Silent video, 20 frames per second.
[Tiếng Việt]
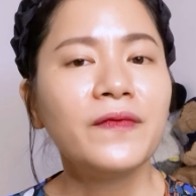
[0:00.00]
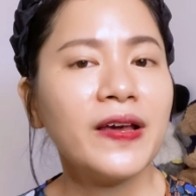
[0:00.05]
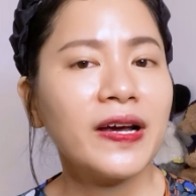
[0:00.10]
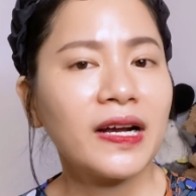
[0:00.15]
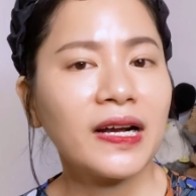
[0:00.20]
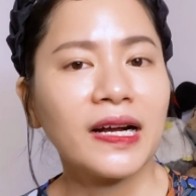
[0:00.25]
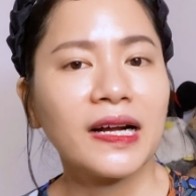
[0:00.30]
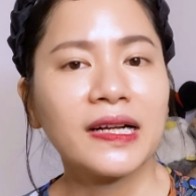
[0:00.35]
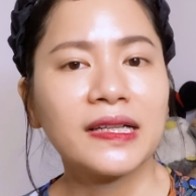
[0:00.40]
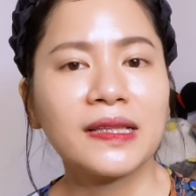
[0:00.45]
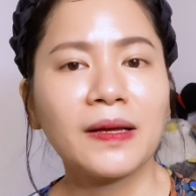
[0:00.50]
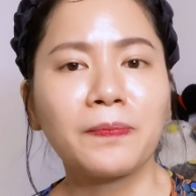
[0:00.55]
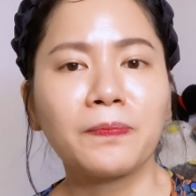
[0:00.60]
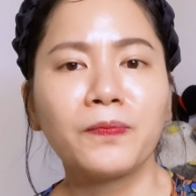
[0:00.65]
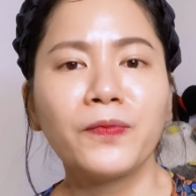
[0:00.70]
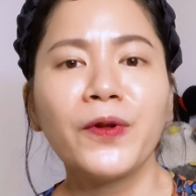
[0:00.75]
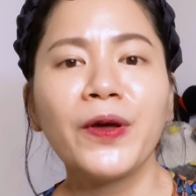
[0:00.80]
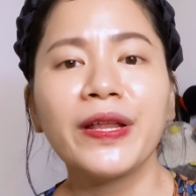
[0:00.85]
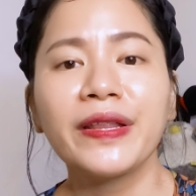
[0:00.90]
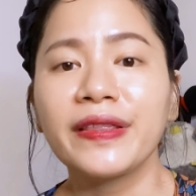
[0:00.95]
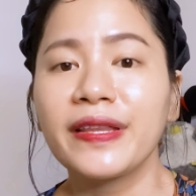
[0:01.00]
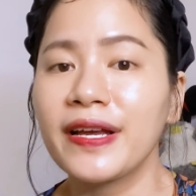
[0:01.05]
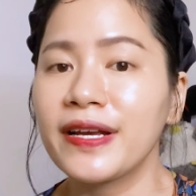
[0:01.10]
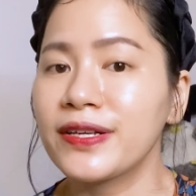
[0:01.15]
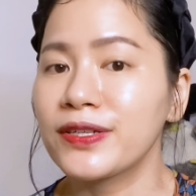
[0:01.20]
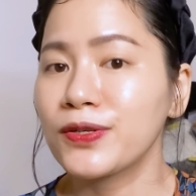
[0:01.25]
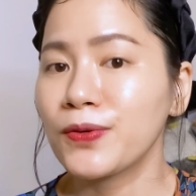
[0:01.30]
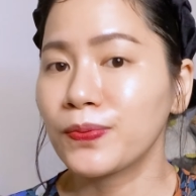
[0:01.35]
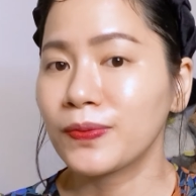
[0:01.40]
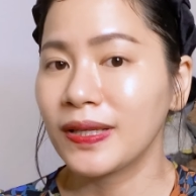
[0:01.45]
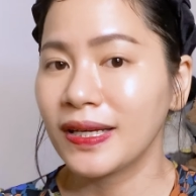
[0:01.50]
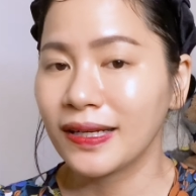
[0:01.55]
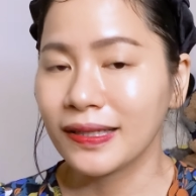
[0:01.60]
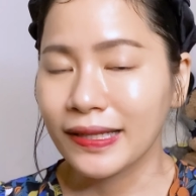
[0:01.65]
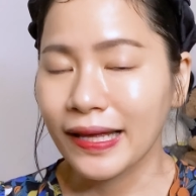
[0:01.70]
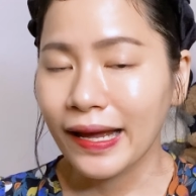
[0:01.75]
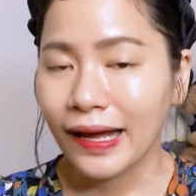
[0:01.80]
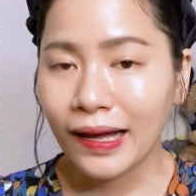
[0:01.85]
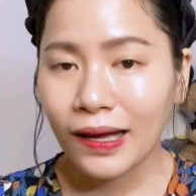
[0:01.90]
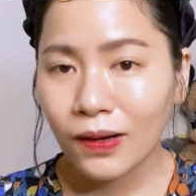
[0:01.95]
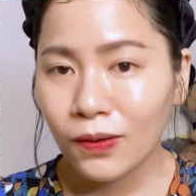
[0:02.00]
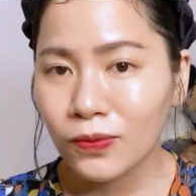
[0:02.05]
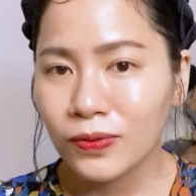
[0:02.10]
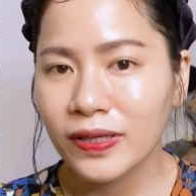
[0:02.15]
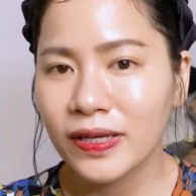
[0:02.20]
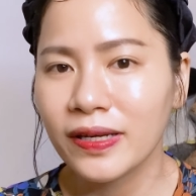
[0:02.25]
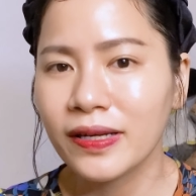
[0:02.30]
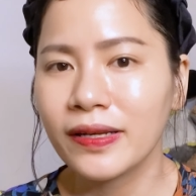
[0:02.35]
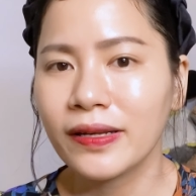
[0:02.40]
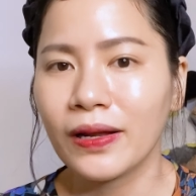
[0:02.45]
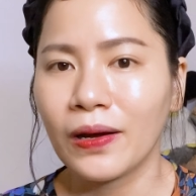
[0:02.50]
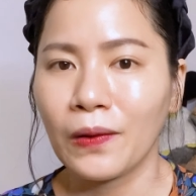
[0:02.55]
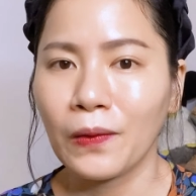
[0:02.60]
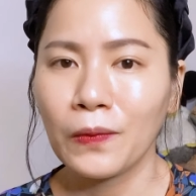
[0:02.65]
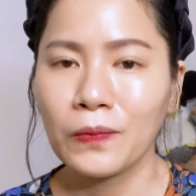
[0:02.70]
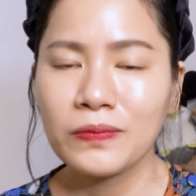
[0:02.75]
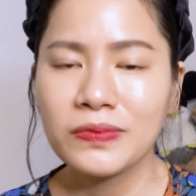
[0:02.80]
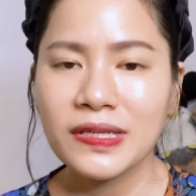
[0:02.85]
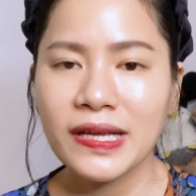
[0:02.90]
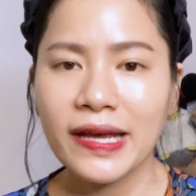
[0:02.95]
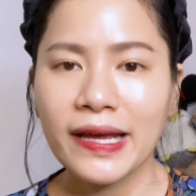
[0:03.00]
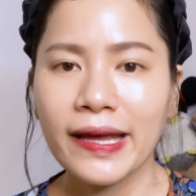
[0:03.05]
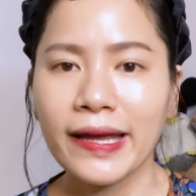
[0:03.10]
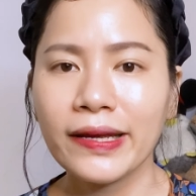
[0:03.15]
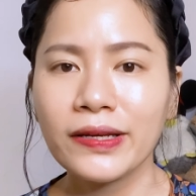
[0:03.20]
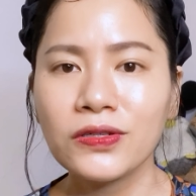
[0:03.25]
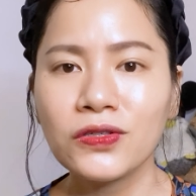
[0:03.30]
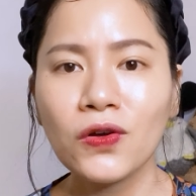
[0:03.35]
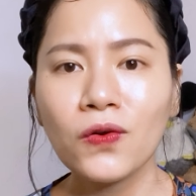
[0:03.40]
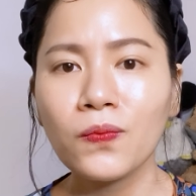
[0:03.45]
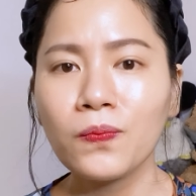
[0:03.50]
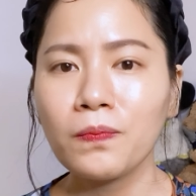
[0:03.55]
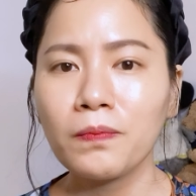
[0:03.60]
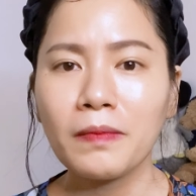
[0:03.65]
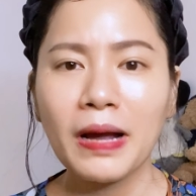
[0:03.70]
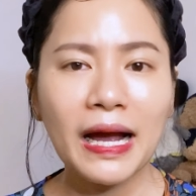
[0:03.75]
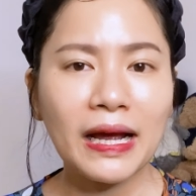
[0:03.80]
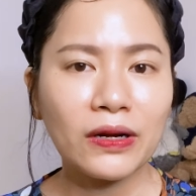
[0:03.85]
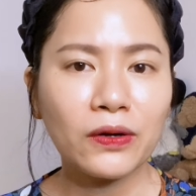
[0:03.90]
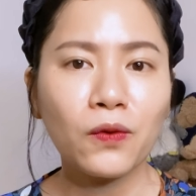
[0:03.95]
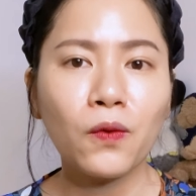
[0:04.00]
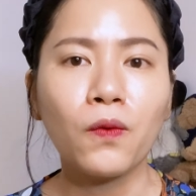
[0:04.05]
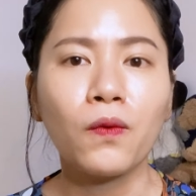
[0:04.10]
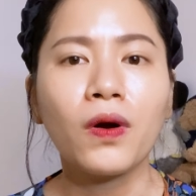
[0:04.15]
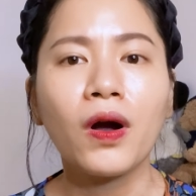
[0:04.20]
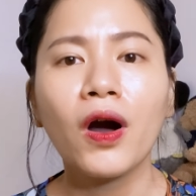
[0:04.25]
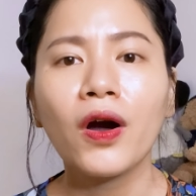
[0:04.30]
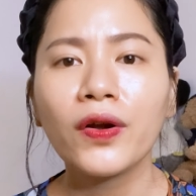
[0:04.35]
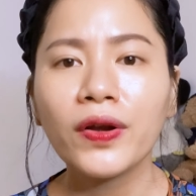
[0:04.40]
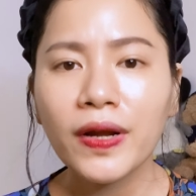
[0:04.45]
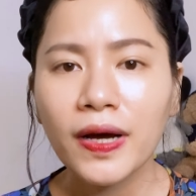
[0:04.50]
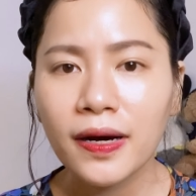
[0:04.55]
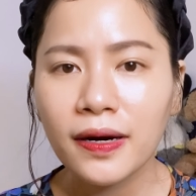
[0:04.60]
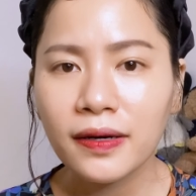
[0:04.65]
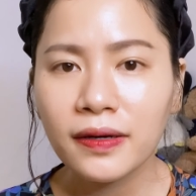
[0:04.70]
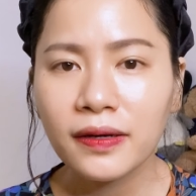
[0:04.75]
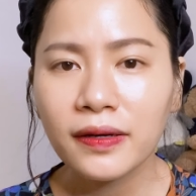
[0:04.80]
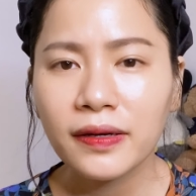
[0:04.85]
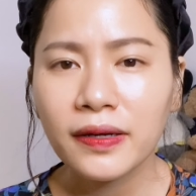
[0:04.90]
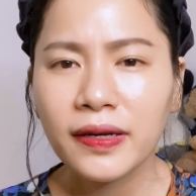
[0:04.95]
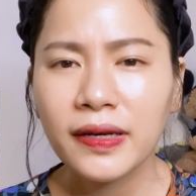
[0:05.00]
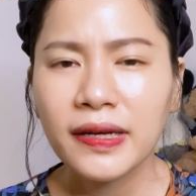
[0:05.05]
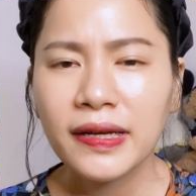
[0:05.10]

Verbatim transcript: Việc tập luyện thể dục thể thao thì nó cũng sẽ giúp bạn ngủ ngon hơn.